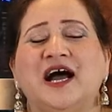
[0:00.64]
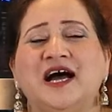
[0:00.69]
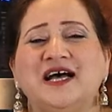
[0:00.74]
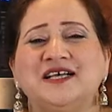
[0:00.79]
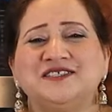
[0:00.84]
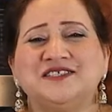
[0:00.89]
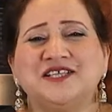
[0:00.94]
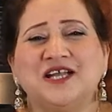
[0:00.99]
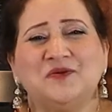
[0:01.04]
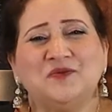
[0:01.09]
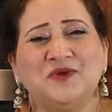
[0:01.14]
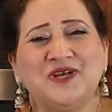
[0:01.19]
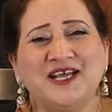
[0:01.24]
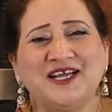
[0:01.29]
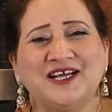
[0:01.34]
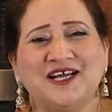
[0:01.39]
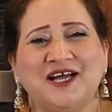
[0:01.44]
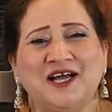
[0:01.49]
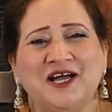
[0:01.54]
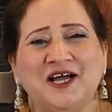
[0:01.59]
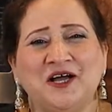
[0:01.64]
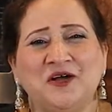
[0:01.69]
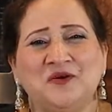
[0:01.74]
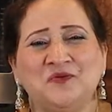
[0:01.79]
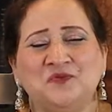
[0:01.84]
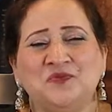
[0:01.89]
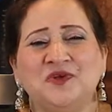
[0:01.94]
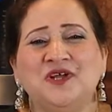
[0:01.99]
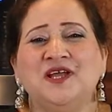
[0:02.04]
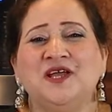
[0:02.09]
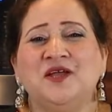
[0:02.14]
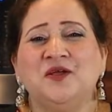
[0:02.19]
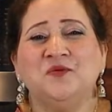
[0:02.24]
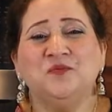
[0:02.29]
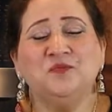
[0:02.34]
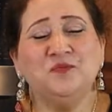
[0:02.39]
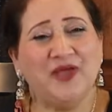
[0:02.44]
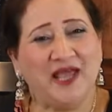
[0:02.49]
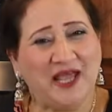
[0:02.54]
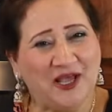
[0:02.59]
असलकम
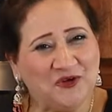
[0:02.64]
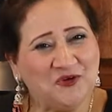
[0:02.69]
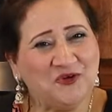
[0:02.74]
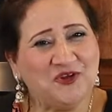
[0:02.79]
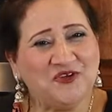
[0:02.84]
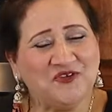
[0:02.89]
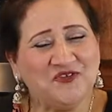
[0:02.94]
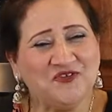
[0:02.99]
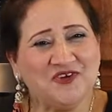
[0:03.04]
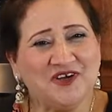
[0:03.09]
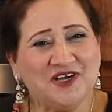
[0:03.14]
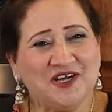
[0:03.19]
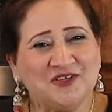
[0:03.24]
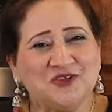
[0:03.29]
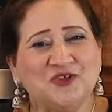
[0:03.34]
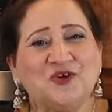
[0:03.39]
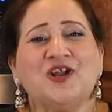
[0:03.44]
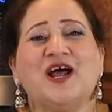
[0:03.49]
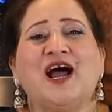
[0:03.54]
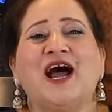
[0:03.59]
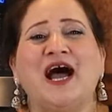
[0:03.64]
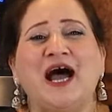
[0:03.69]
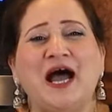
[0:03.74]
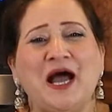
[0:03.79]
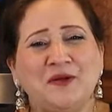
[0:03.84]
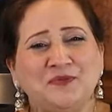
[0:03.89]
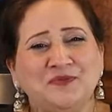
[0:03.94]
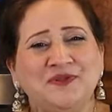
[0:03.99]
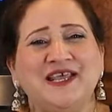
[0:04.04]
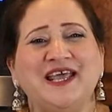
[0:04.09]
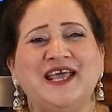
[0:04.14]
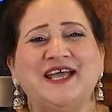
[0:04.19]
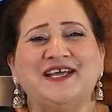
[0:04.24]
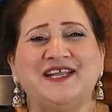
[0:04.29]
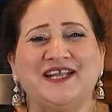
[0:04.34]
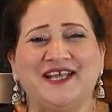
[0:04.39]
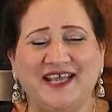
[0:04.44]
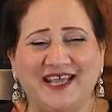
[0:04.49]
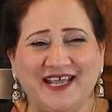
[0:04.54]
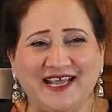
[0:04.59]
मैं हूँ रिफ़त और आप
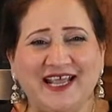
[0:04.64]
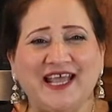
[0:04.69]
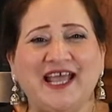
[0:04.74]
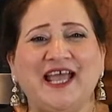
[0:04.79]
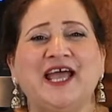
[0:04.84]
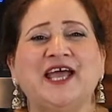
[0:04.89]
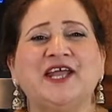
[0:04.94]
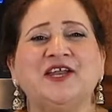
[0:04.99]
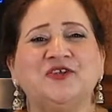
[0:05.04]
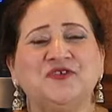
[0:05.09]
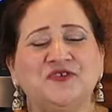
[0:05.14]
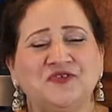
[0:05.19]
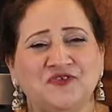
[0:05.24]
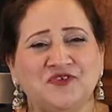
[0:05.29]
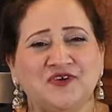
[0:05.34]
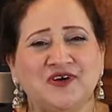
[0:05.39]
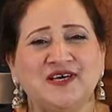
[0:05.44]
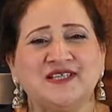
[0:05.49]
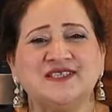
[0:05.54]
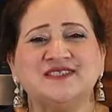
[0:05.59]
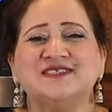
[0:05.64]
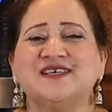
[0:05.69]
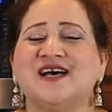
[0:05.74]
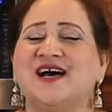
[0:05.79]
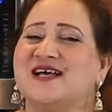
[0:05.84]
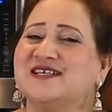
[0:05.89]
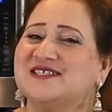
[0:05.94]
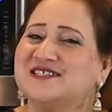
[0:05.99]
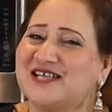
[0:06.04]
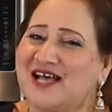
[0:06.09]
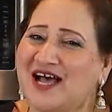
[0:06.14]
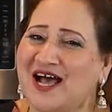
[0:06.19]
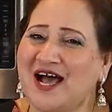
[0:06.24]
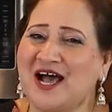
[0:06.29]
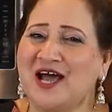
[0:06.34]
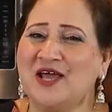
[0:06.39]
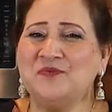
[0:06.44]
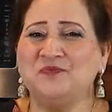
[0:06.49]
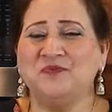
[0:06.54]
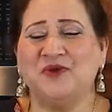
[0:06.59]
देख रहे हैं रिफ़त
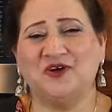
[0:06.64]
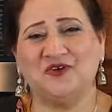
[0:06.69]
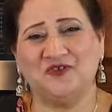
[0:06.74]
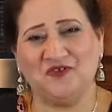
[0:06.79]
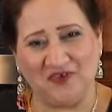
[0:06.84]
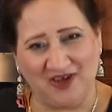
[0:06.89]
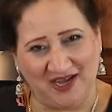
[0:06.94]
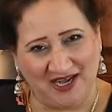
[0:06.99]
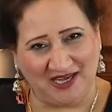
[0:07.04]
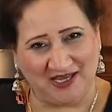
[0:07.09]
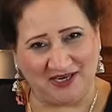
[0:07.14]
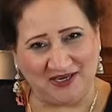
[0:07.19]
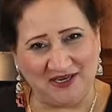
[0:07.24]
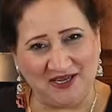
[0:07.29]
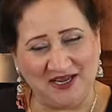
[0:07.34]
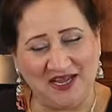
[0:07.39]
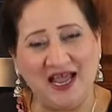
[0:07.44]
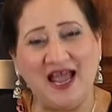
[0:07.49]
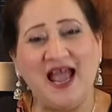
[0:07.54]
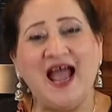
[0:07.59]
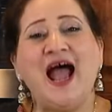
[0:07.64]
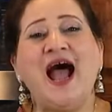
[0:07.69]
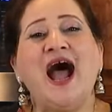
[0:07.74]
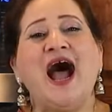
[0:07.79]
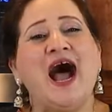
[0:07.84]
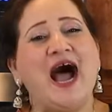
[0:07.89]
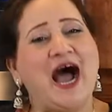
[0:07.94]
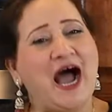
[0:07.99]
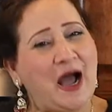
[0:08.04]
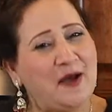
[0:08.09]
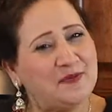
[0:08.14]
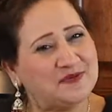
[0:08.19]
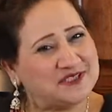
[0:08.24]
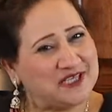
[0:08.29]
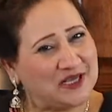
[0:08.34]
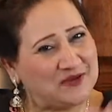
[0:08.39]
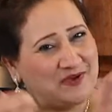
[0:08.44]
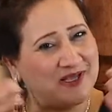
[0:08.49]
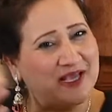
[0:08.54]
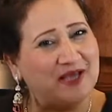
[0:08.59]
आसान पकवान आप
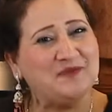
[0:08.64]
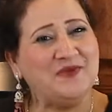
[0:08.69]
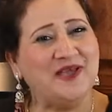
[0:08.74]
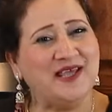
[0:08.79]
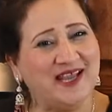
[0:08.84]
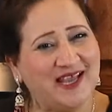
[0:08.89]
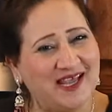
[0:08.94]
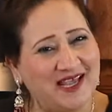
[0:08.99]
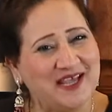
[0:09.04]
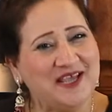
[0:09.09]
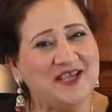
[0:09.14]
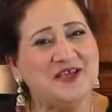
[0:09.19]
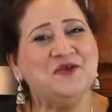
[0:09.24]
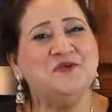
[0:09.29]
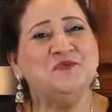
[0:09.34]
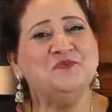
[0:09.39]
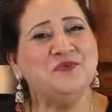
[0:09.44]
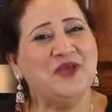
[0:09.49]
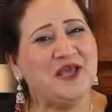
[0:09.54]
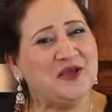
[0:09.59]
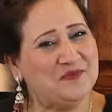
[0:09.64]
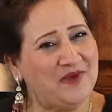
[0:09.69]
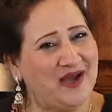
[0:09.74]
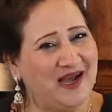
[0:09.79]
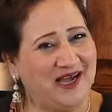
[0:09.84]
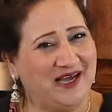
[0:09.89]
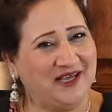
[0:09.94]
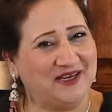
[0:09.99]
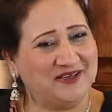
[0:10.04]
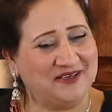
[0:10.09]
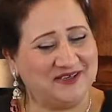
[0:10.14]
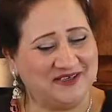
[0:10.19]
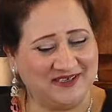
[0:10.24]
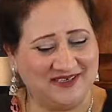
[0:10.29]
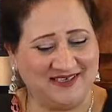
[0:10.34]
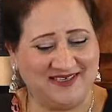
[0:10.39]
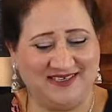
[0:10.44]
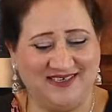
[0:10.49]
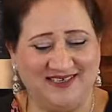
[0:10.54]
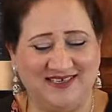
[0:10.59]
सब हैं मेरे मेहमान
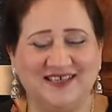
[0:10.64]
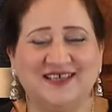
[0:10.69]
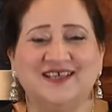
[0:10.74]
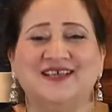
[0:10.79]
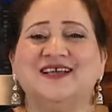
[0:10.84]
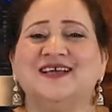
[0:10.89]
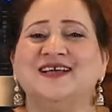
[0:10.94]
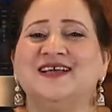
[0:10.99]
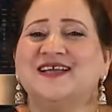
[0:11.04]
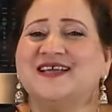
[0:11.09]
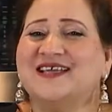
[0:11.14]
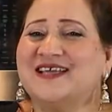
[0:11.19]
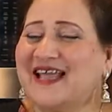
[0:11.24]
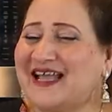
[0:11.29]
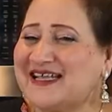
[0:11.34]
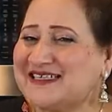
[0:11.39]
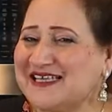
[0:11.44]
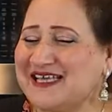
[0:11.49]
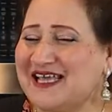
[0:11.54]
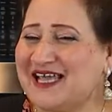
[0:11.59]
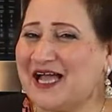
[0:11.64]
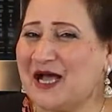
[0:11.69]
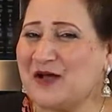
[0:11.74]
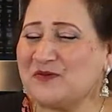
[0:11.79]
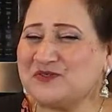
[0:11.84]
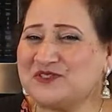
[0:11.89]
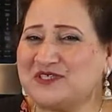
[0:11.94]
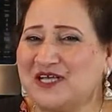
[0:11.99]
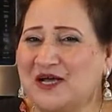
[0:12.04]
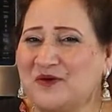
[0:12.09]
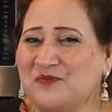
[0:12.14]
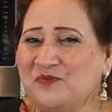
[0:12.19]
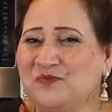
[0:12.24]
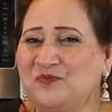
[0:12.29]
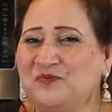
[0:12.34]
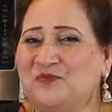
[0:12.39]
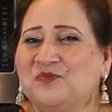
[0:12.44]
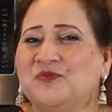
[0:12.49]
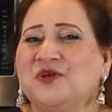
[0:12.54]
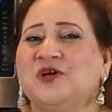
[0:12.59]
कैसे हैं आप सब
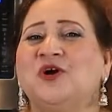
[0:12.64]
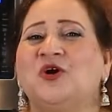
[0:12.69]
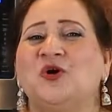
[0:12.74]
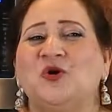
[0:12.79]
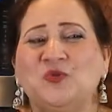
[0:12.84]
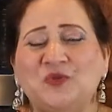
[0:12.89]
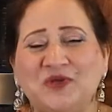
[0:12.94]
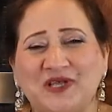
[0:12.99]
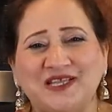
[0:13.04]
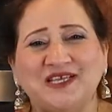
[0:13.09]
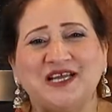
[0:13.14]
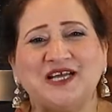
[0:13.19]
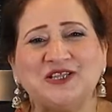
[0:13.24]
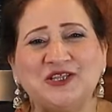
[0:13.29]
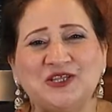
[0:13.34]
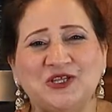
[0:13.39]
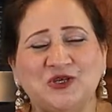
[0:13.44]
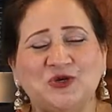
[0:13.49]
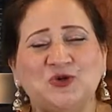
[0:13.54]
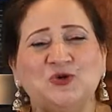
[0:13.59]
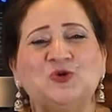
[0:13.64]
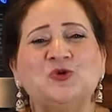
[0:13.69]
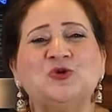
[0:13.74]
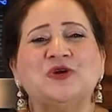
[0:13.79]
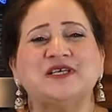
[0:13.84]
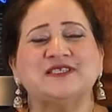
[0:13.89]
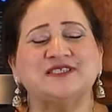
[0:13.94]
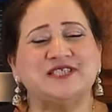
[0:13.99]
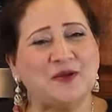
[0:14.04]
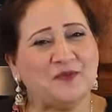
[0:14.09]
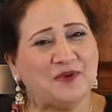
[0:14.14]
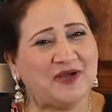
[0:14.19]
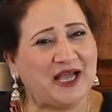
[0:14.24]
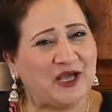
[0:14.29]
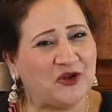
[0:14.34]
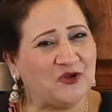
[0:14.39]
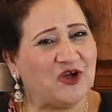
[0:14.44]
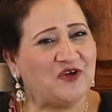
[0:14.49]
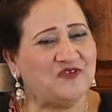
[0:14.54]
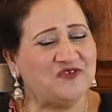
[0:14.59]
उम्मीद करती हूँ कि सब
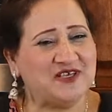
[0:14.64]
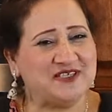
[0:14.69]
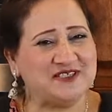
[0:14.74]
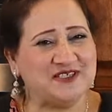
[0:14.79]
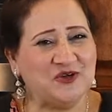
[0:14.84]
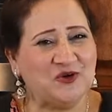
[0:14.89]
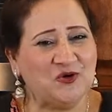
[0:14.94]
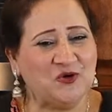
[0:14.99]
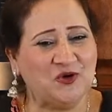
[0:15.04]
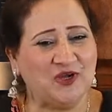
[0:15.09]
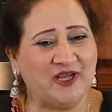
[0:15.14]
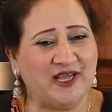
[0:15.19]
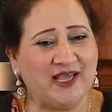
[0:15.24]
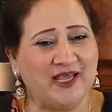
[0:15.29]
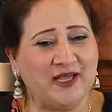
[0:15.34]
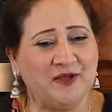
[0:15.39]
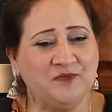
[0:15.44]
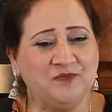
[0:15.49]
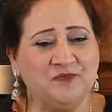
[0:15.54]
खैर वाफिया से होंगे